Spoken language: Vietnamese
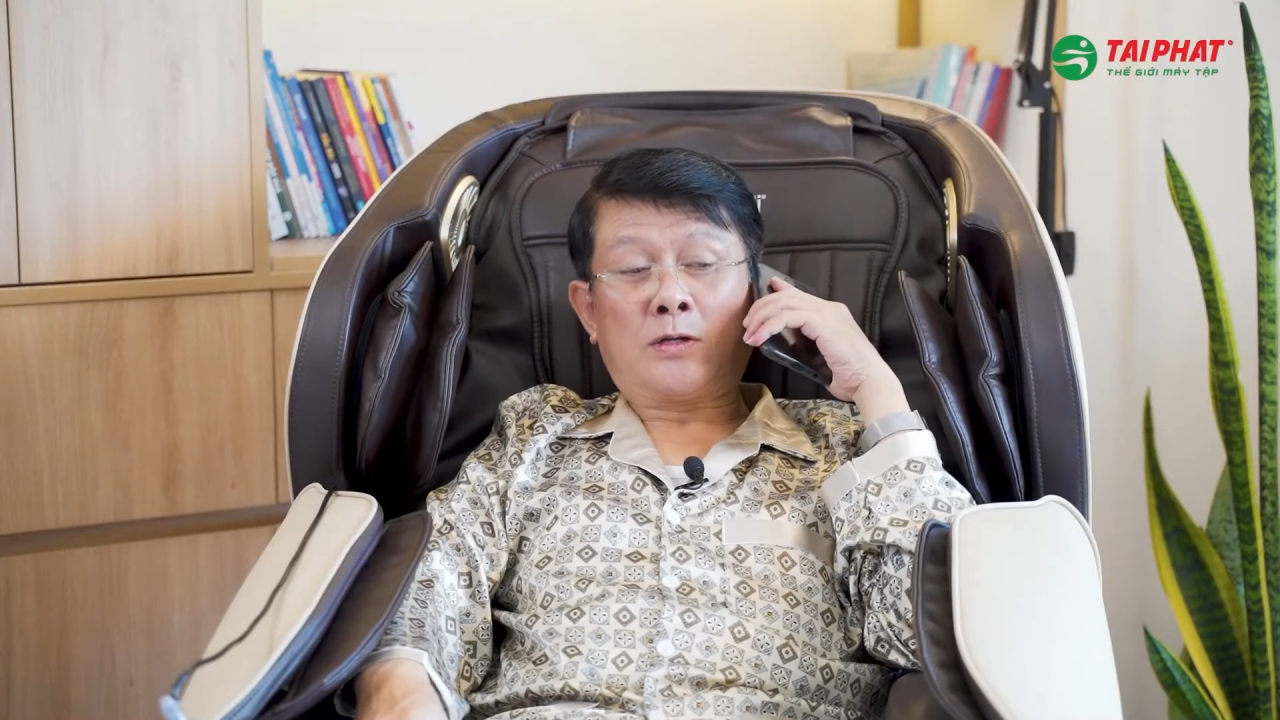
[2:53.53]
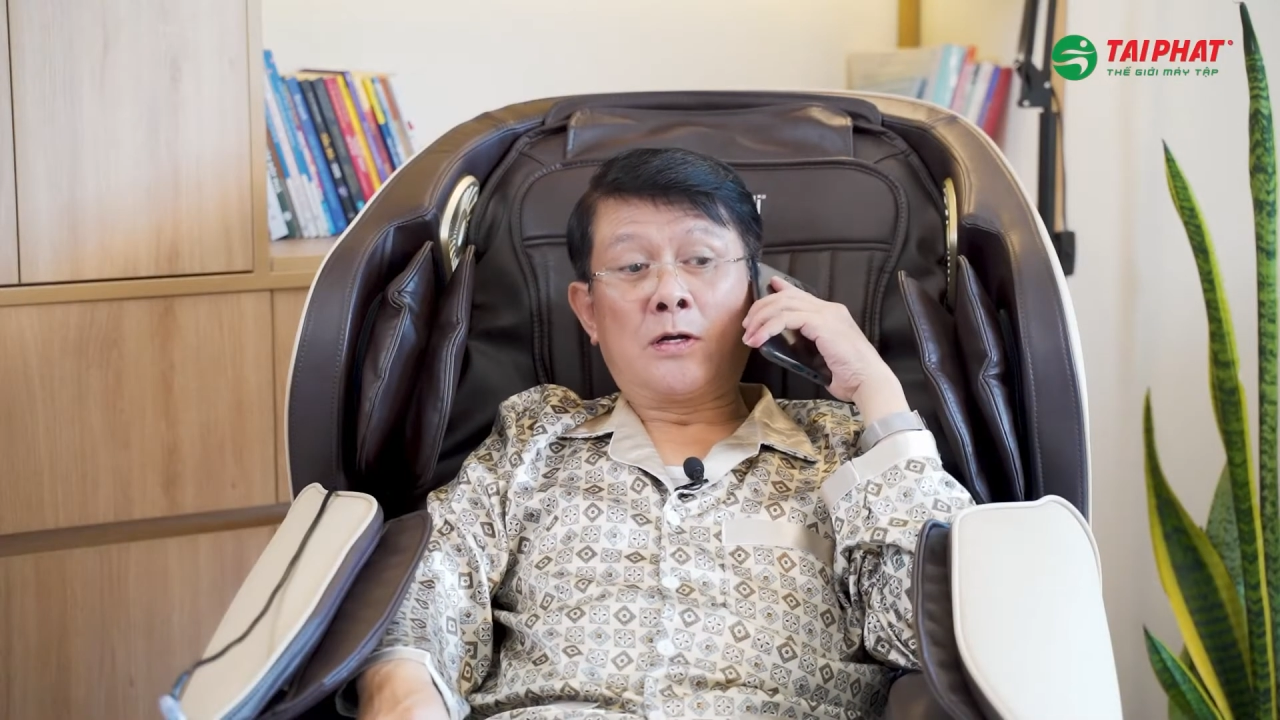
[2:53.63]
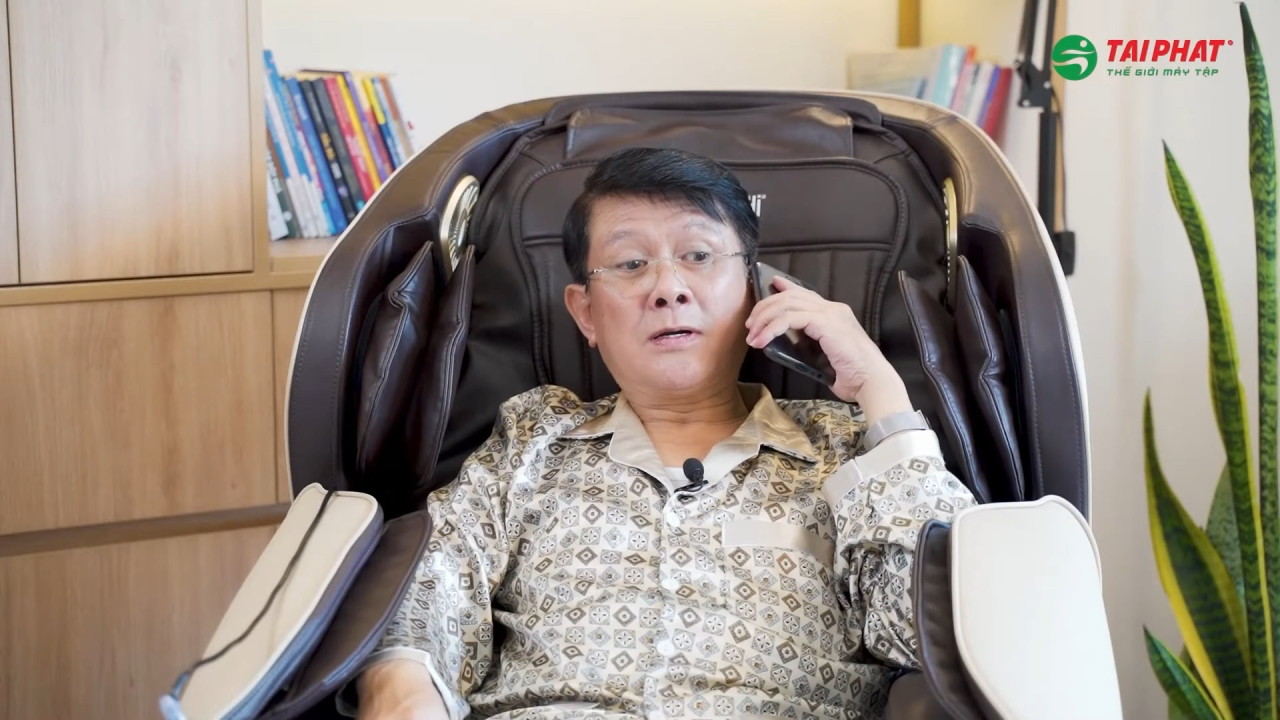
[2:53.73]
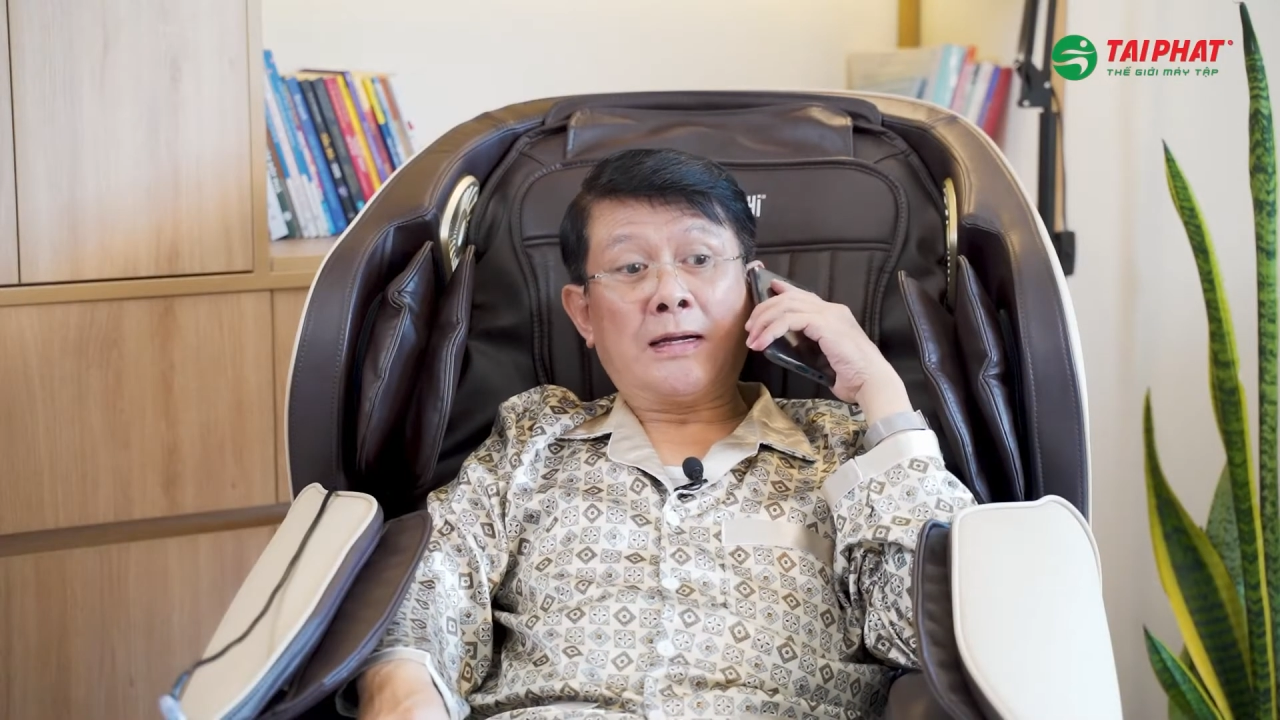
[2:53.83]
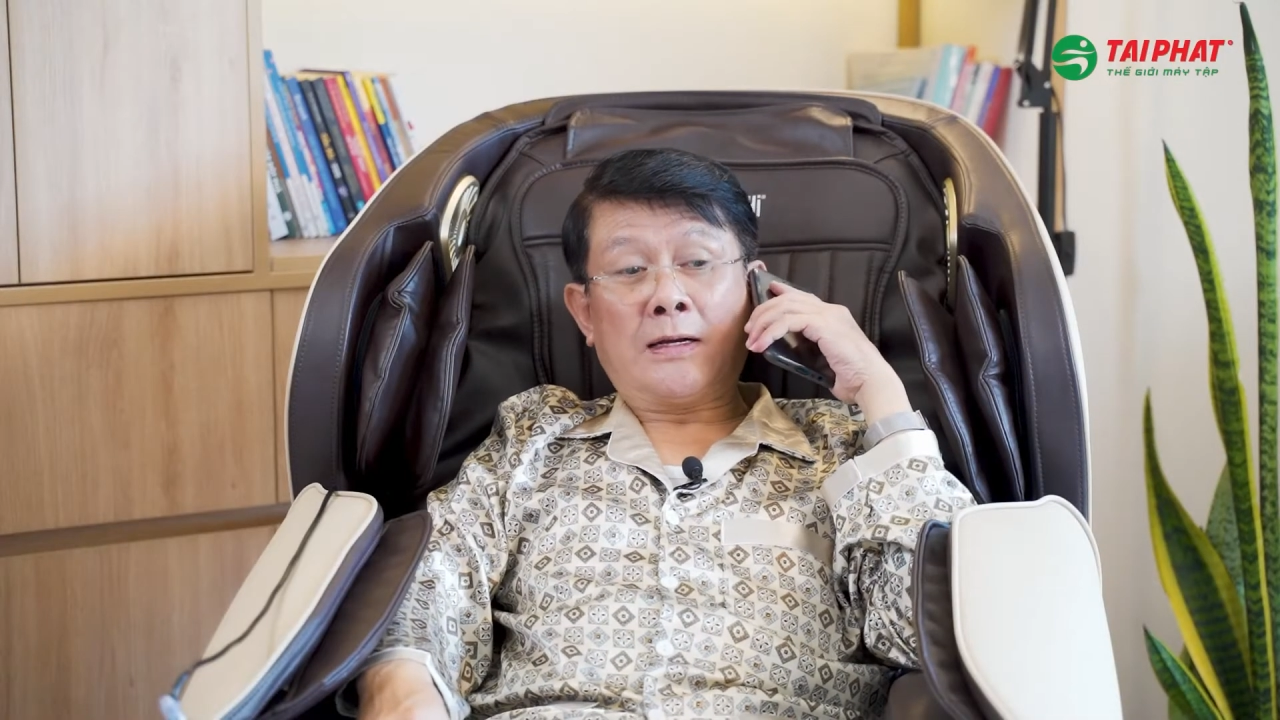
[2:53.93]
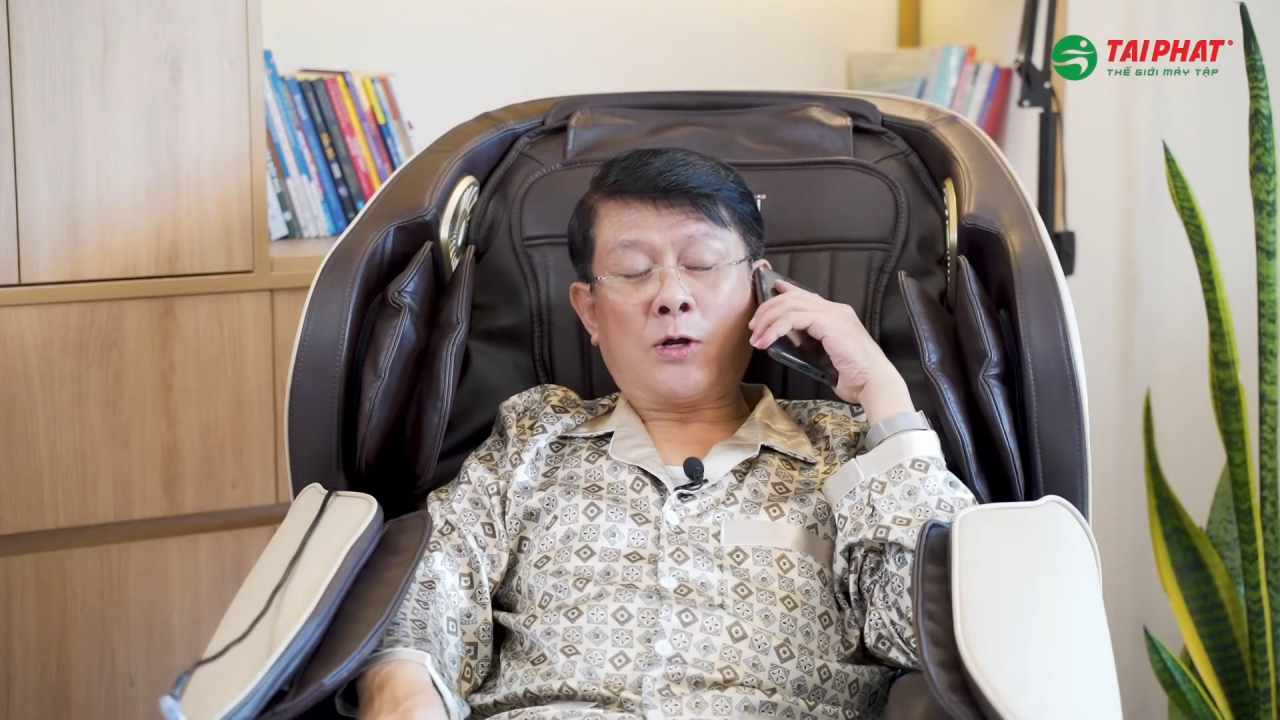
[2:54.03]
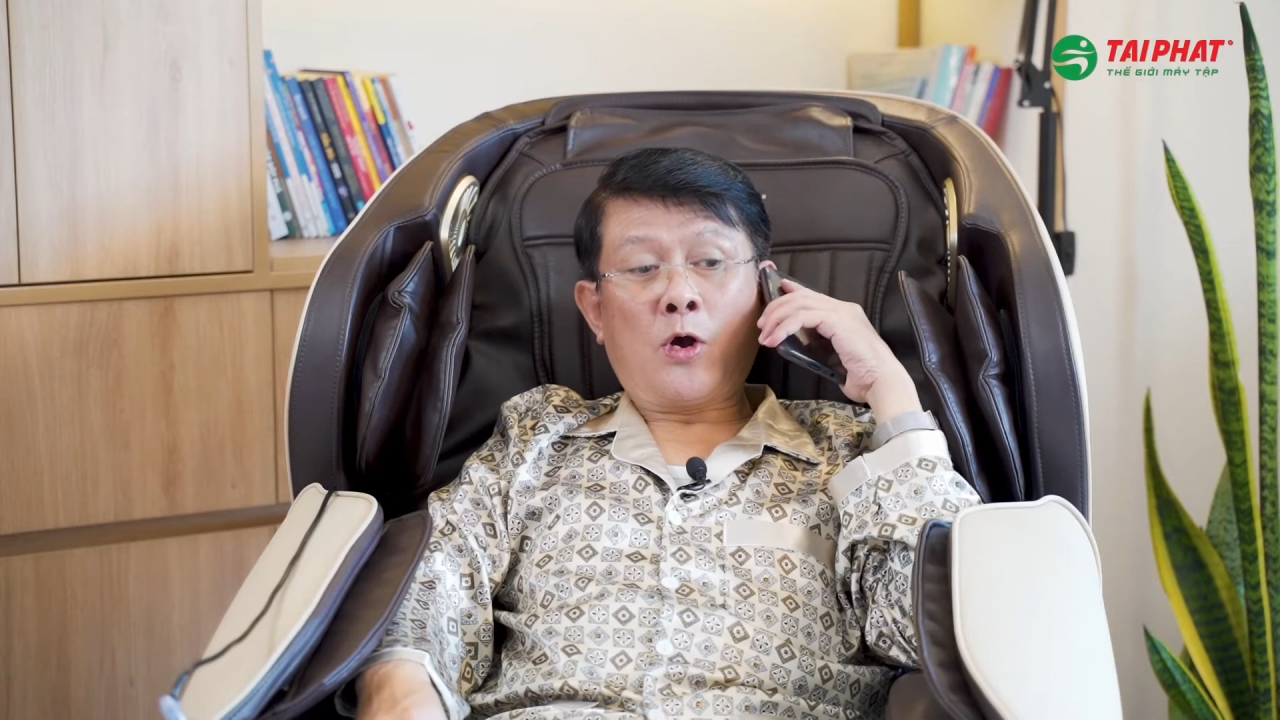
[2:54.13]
trước là nó